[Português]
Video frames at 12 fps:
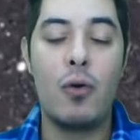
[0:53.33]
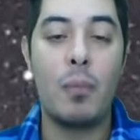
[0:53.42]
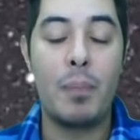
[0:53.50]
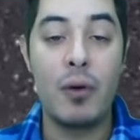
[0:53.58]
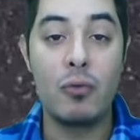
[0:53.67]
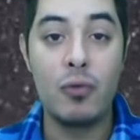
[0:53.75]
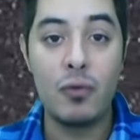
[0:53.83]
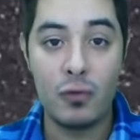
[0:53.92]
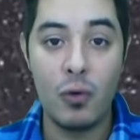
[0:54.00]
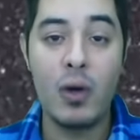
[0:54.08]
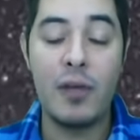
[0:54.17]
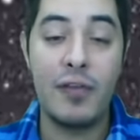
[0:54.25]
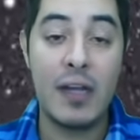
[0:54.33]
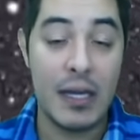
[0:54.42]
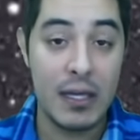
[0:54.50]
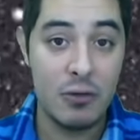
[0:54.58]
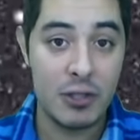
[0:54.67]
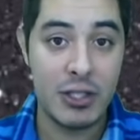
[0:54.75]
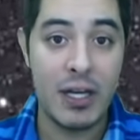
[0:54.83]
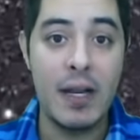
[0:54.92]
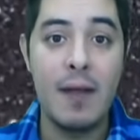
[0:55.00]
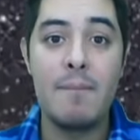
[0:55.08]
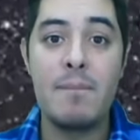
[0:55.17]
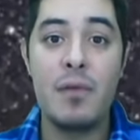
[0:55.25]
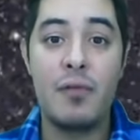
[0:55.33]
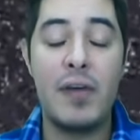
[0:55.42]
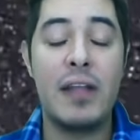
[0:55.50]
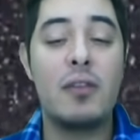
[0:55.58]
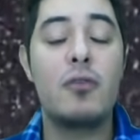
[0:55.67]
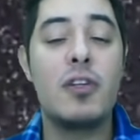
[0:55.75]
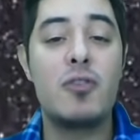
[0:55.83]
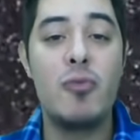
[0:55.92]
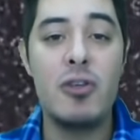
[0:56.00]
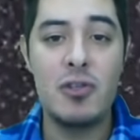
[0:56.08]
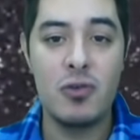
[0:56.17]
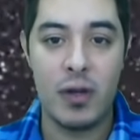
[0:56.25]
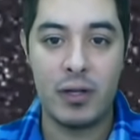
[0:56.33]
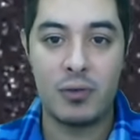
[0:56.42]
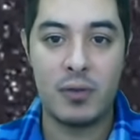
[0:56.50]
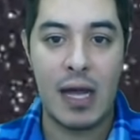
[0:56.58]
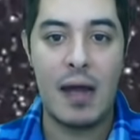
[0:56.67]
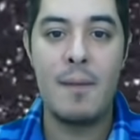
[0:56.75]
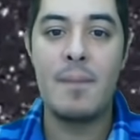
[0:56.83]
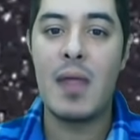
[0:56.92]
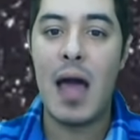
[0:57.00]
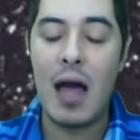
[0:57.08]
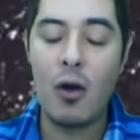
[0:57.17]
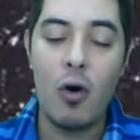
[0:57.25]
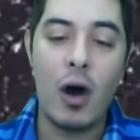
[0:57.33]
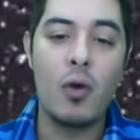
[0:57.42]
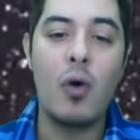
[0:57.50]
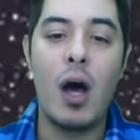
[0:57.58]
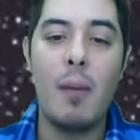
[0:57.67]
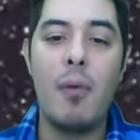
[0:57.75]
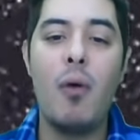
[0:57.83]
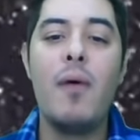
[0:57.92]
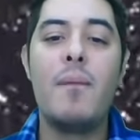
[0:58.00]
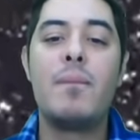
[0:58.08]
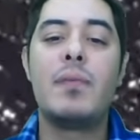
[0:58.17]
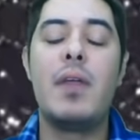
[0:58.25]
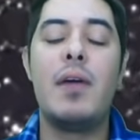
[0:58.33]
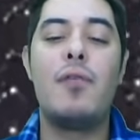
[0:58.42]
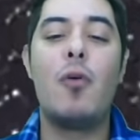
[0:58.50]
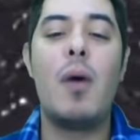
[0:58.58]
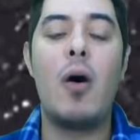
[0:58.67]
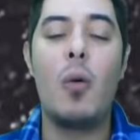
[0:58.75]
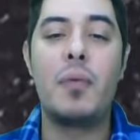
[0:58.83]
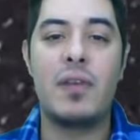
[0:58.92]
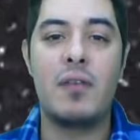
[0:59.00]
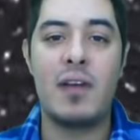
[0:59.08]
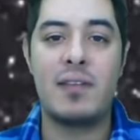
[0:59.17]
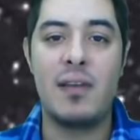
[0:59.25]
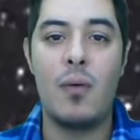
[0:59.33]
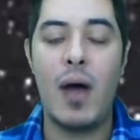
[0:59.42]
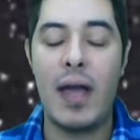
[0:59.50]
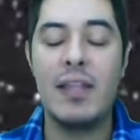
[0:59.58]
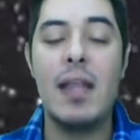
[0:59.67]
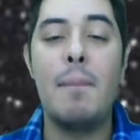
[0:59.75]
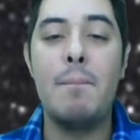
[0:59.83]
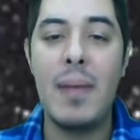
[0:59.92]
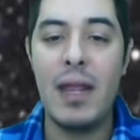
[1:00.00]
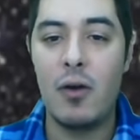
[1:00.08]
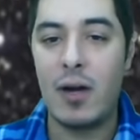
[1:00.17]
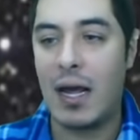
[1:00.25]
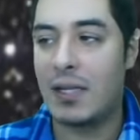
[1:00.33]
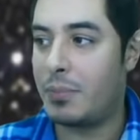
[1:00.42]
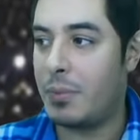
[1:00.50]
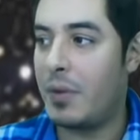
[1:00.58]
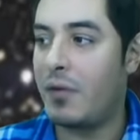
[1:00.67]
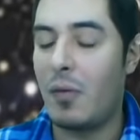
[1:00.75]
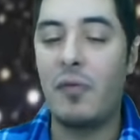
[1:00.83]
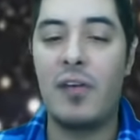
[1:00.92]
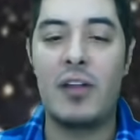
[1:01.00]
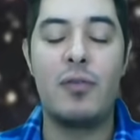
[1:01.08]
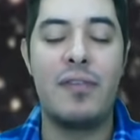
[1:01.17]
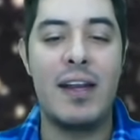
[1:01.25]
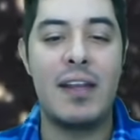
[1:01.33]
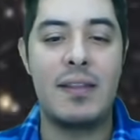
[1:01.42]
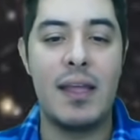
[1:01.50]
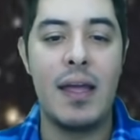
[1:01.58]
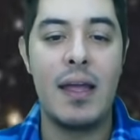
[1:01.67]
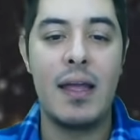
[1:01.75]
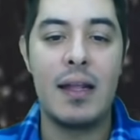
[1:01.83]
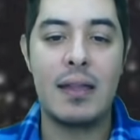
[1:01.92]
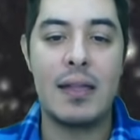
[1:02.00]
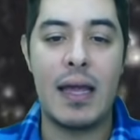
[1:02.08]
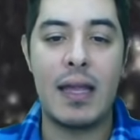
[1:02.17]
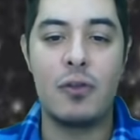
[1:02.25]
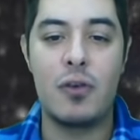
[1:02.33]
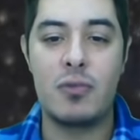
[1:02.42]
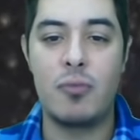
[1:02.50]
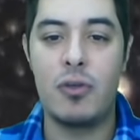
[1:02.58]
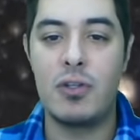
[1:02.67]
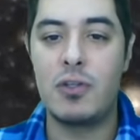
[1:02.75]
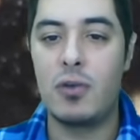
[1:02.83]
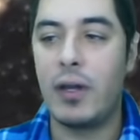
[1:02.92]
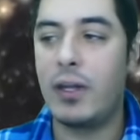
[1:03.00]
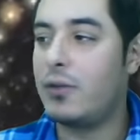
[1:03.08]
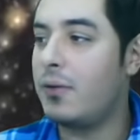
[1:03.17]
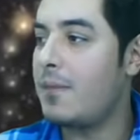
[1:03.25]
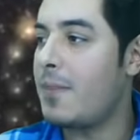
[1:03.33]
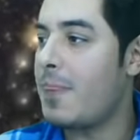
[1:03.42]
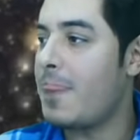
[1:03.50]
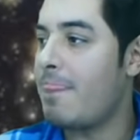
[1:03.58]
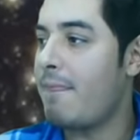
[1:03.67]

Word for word: Europeu do Sul, que fica aqui no Chile, feito em 2018, tá? Agora o Hubble teve uma observação ainda melhorada. Primeiro vamos ver a do VLT lá em 2018.